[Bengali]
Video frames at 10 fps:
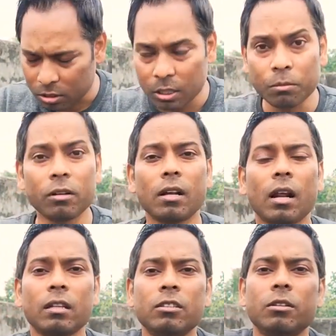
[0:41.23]
সিমন আর
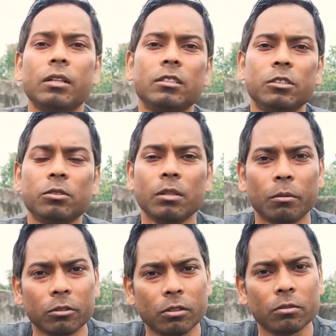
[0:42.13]
আন্দ্রিয়কে যিশু
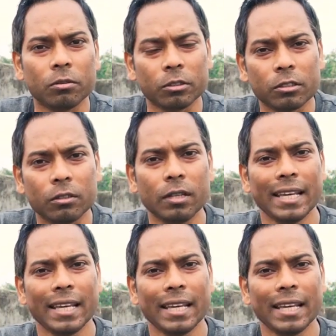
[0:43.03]
নিমন্ত্রণ করেছিল